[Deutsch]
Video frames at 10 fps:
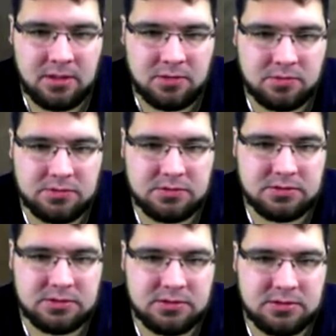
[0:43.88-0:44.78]

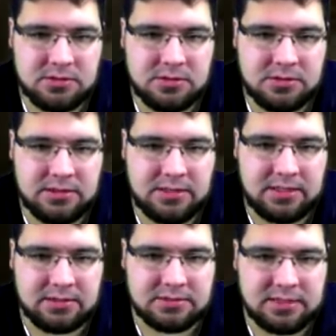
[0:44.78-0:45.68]
Und äh,
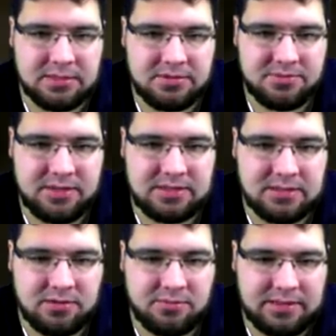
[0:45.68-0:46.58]
ja, damit werde ich dann
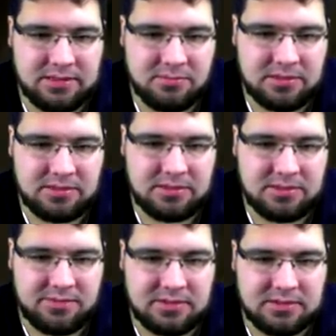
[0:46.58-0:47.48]
auch weitermachen.
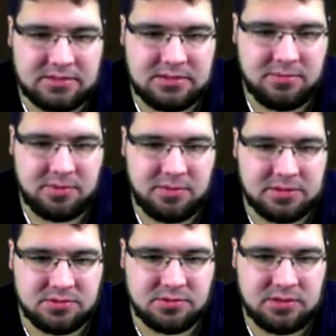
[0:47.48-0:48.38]
Ich werde jetzt hier immer mal
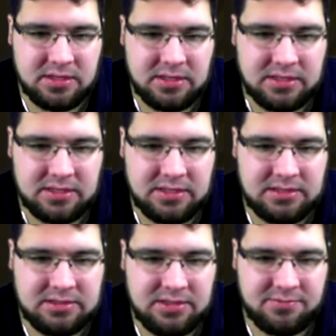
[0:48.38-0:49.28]
so
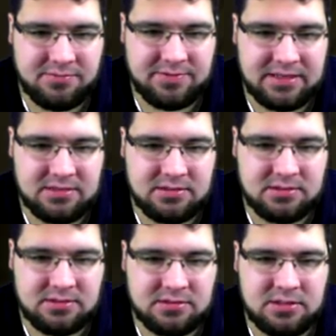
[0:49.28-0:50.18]
in die
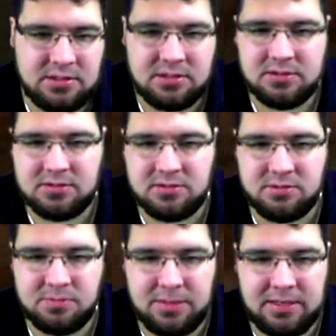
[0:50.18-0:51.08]
Wände so
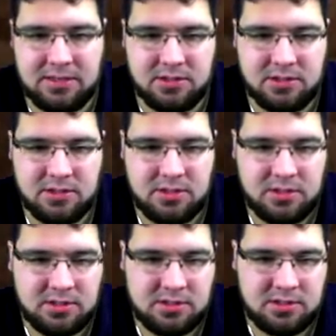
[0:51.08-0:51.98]
ein paar
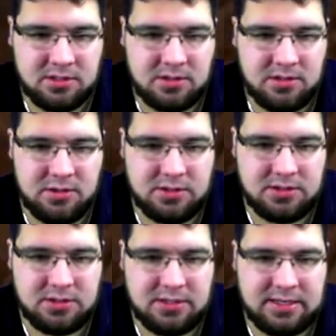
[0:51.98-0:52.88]

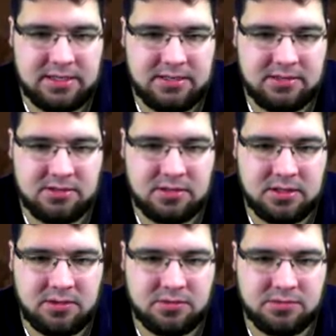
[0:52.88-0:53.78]
Löcher
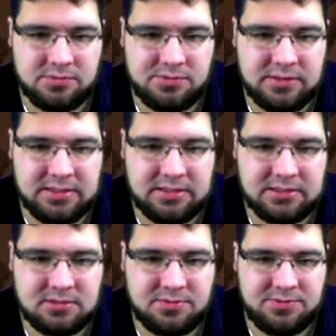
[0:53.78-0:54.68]
reinhauen.
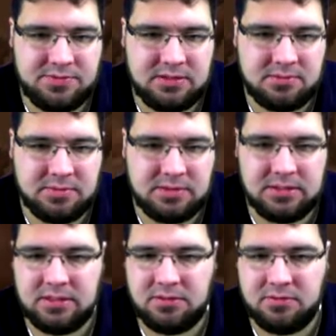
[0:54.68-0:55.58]
Vielleicht findet man ja
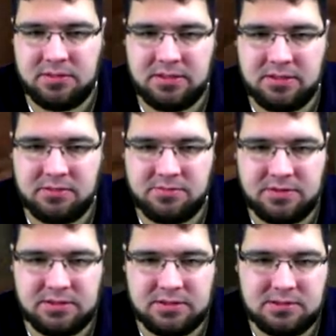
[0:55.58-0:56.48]
hier noch
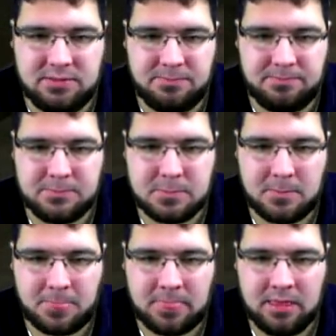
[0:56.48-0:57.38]
irgendwas.
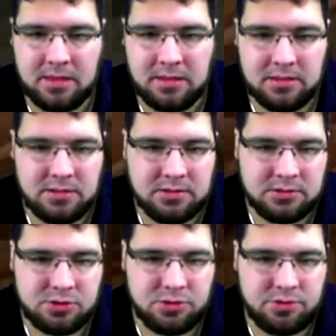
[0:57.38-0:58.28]

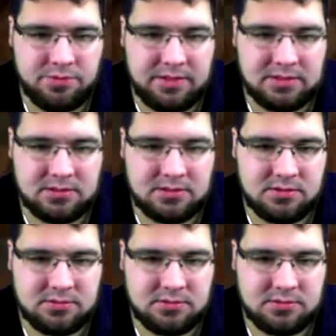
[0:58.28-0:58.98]
Schön wäre es.